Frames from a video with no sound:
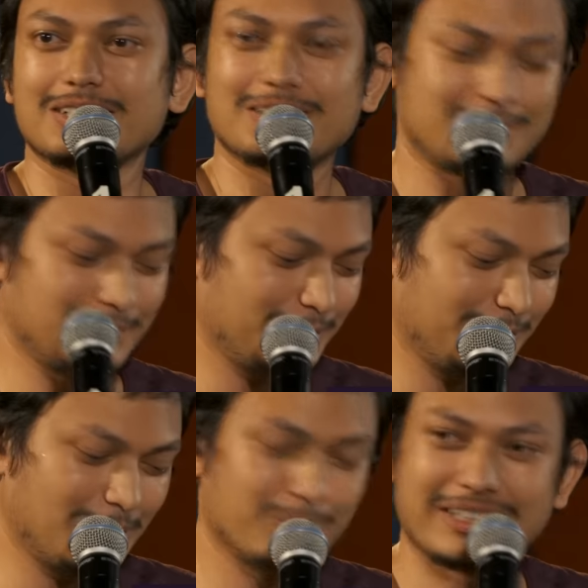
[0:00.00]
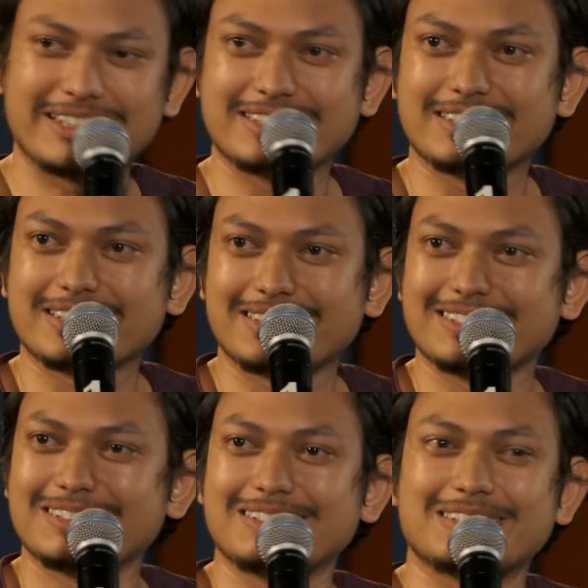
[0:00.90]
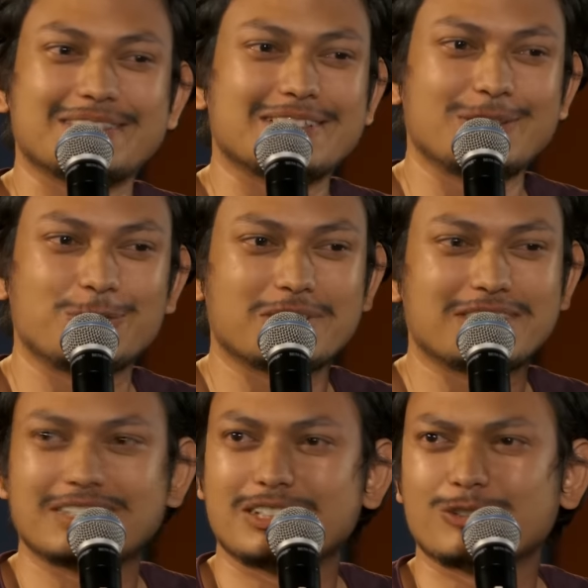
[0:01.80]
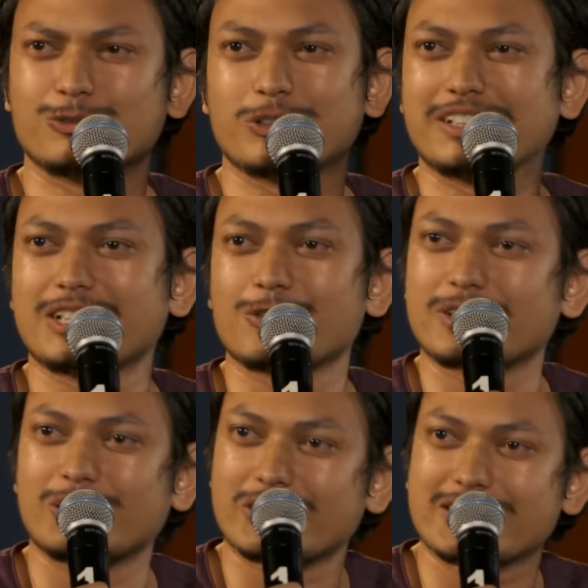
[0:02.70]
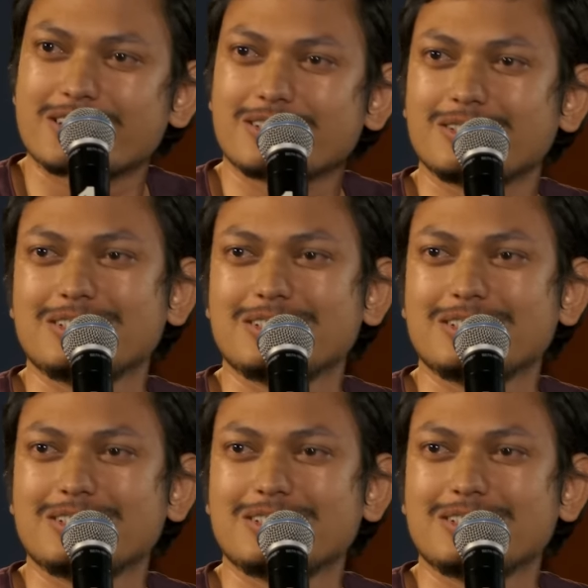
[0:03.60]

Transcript: একজন অন্ধ মানুষ কিন্তু তিনি চোদ্দ হাজার ঘোড়ার কথা লিখেছিলেন